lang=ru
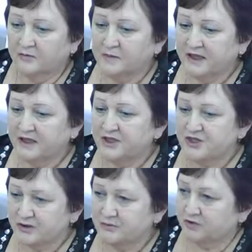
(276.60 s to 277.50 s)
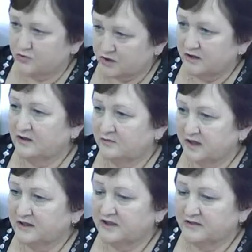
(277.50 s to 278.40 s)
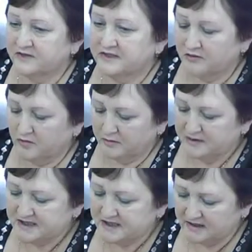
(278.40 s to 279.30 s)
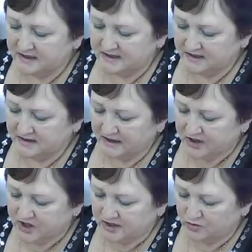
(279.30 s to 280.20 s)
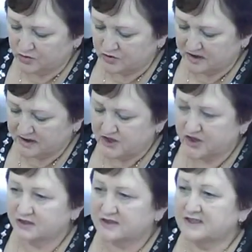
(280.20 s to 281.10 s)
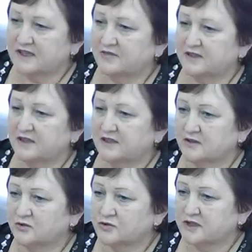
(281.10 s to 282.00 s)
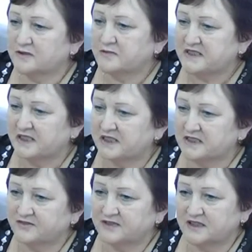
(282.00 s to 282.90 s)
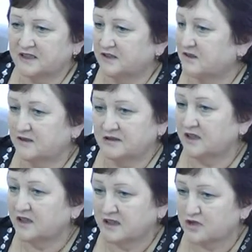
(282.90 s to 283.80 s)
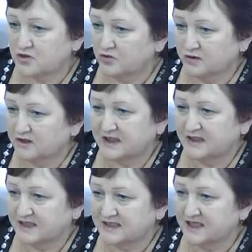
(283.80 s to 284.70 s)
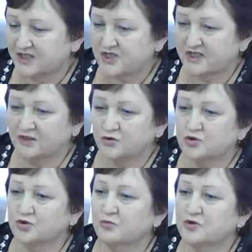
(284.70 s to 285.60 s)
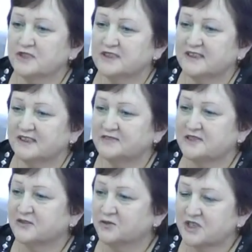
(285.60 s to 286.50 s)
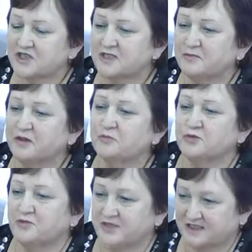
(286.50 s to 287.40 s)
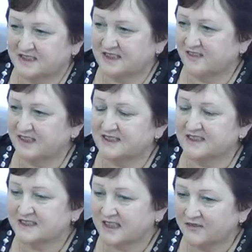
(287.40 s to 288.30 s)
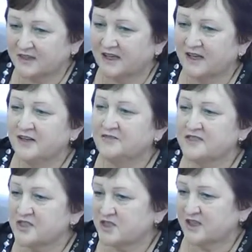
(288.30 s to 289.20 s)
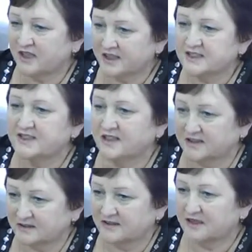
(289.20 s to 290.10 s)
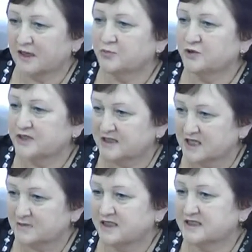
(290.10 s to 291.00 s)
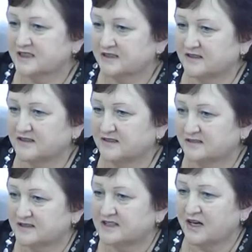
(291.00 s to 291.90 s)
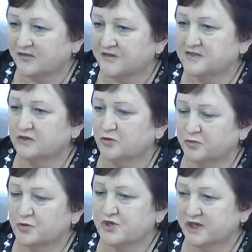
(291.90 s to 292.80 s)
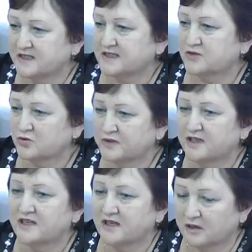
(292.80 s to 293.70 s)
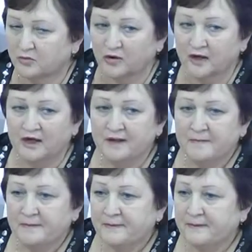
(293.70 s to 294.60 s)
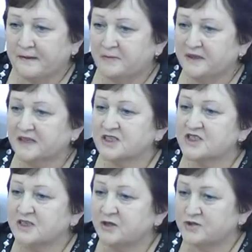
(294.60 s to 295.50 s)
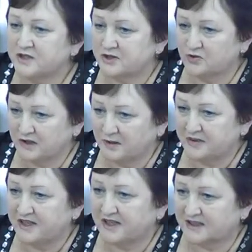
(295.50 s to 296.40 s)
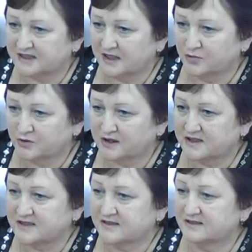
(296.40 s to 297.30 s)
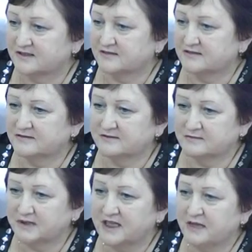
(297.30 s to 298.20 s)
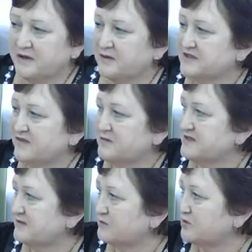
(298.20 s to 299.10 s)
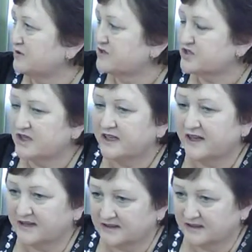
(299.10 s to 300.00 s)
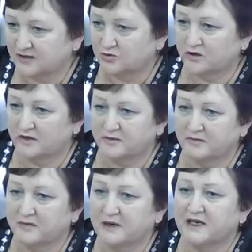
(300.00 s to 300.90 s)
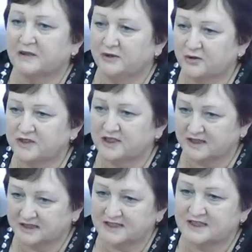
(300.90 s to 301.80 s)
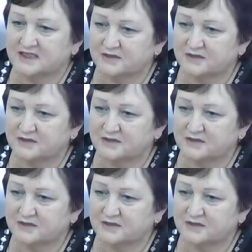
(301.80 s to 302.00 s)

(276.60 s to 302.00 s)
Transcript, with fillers: В плане лечебных уже Мария Андреевна в основном объяснила дело. Конечно, то, что сокращаются ставки узких специалистов, это нехорошо, это однозначно. Но что можно сделать? Все равно, даже если мы их будем сейчас составлять, эти ставки, физических лиц нет. И работать, скажем, на этих э, ставках все равно получается особенно некому. Приглашать людей сюда, приехать работать. Э, мы не имеем с вами свободного жилья, которое бы мы могли бы людей где-то здесь